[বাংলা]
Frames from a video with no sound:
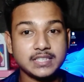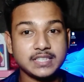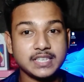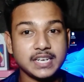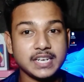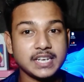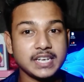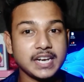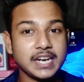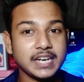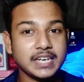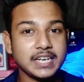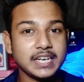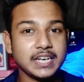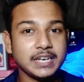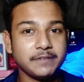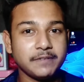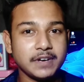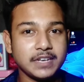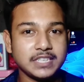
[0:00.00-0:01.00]
সেকেন্ডারি একটি
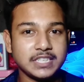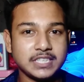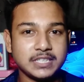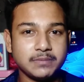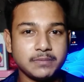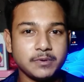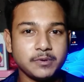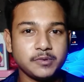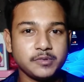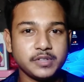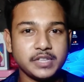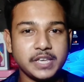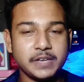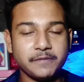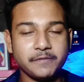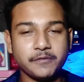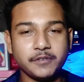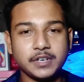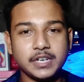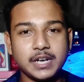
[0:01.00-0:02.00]
ডিভাইস হিসেবেও কিন্তু এই
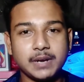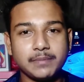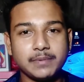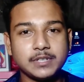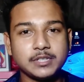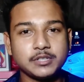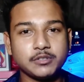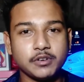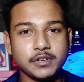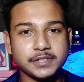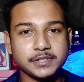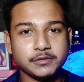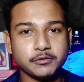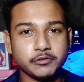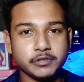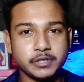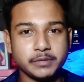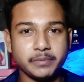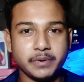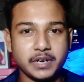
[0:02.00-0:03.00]
ফোনটি আপনি চয়েস
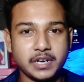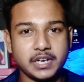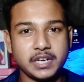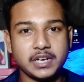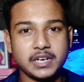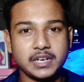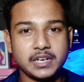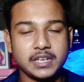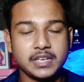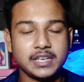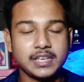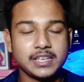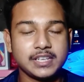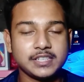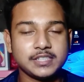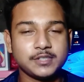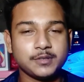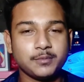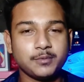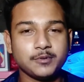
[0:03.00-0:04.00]
করতে পারেন
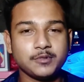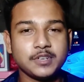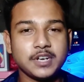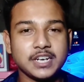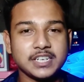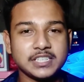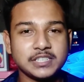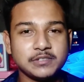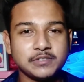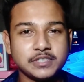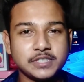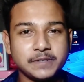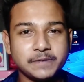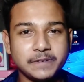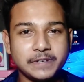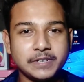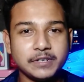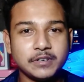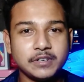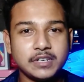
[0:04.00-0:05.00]
সো বন্ধুরা আশা করছি
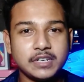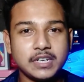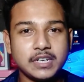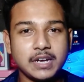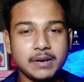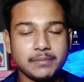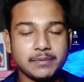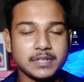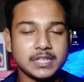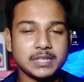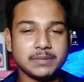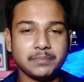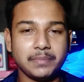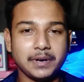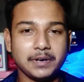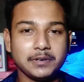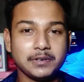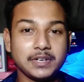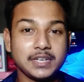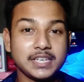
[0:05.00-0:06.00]
ভিডিওটি আপনাদের
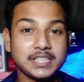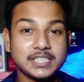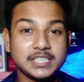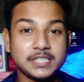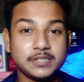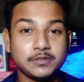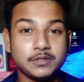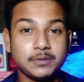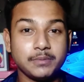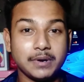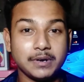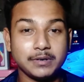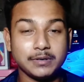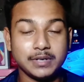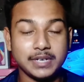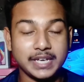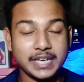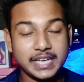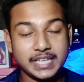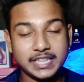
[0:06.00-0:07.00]
ভালো লেগেছে যদি ভালো
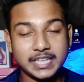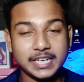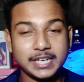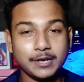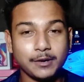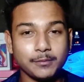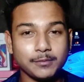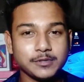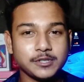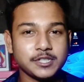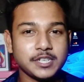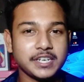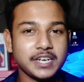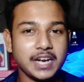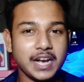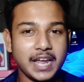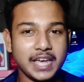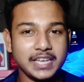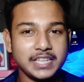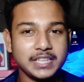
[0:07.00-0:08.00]
লেগেই থাকে অবশ্যই একটু
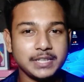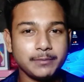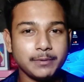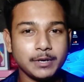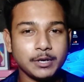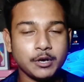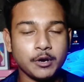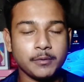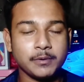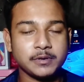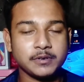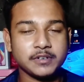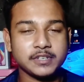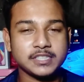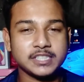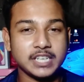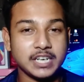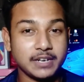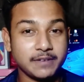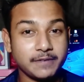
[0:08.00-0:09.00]
লাইক দিবেন কমেন্ট করে
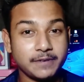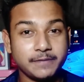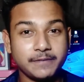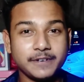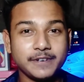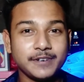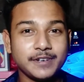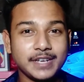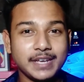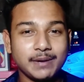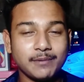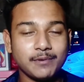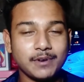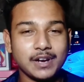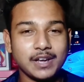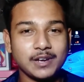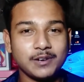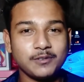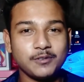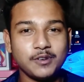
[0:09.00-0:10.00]
জানাবেন ভিডিওটি কেমন
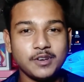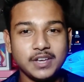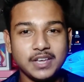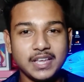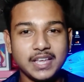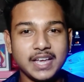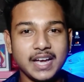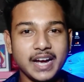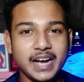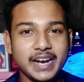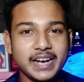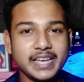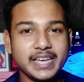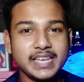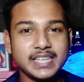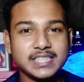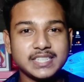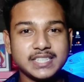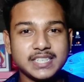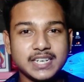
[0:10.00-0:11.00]
লাগলো আর
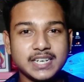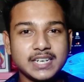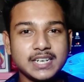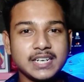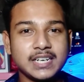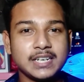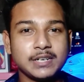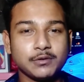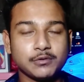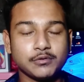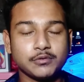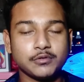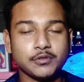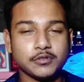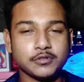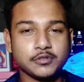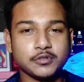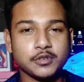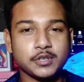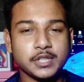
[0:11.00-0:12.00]
এই চ্যানেলে নতুন
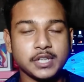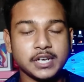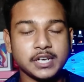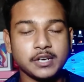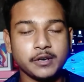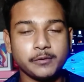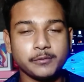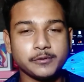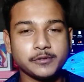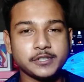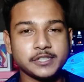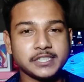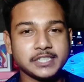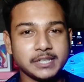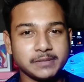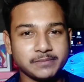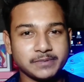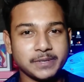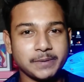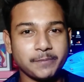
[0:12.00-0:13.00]
দর্শক হয়ে থাকলে অবশ্যই
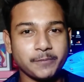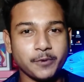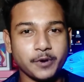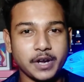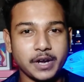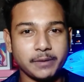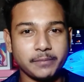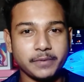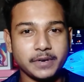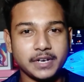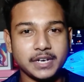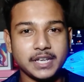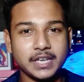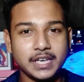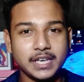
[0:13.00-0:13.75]
সাবস্ক্রাইব করে রাখবেন